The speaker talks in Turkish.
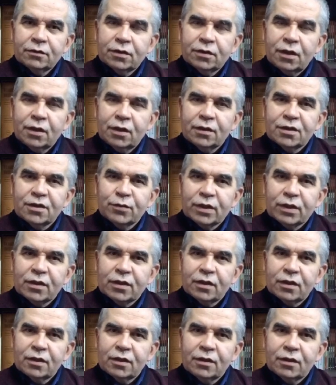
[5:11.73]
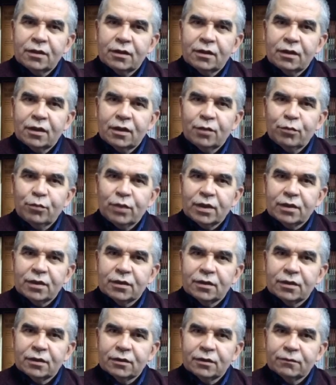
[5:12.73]
Sağlık hizmetlerinden yararlanma
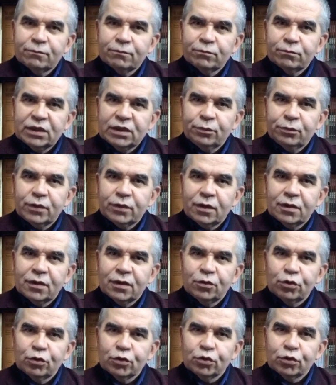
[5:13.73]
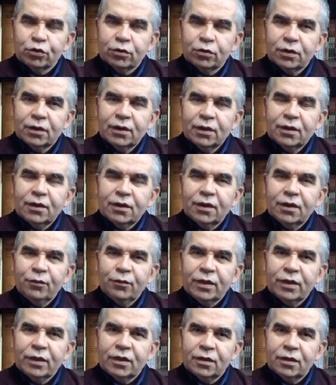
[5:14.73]
hakkını iptal ediyorsun.
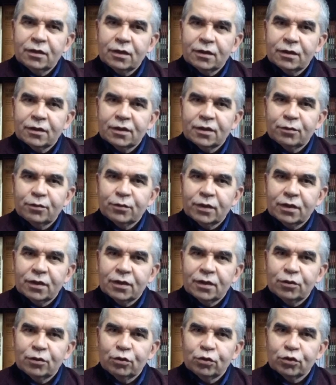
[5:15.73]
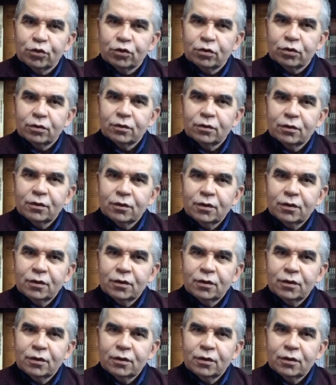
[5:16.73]
Emeklilik hakkını iptal ediyorsun.